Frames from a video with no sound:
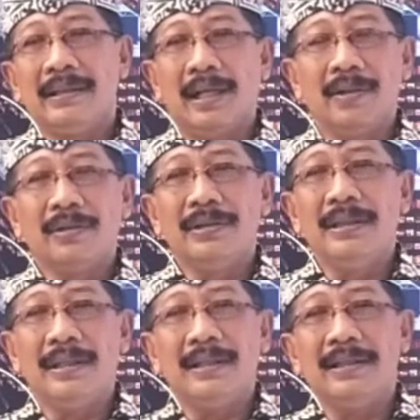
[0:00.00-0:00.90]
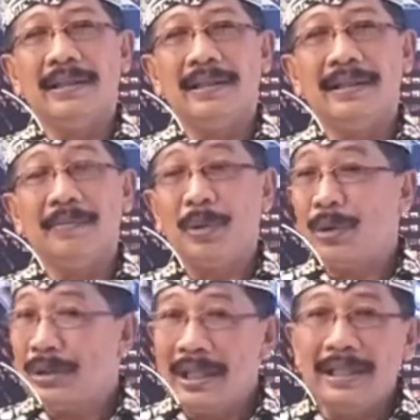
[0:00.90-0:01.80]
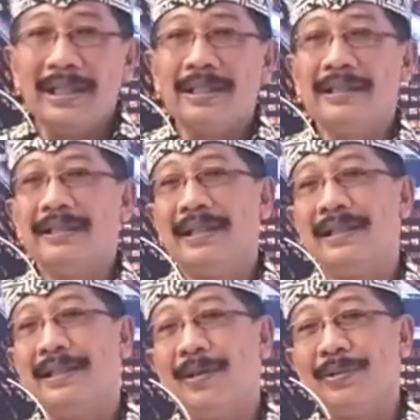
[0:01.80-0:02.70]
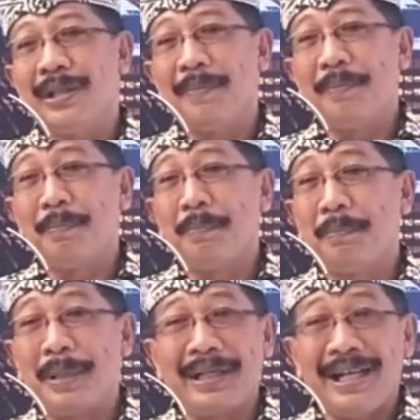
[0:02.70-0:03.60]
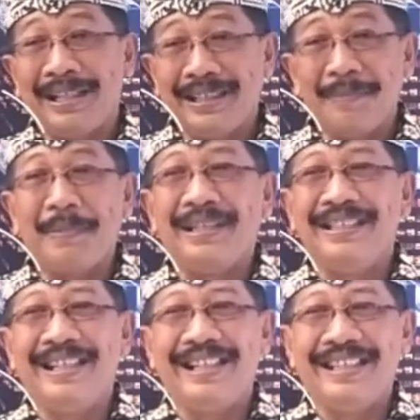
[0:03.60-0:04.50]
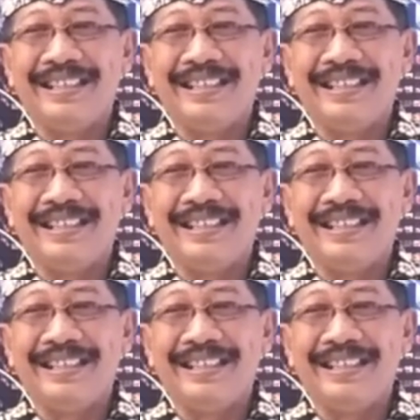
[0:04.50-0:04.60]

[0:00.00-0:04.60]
seharusnya eh, menurut saya dia tidak usah berkata banyak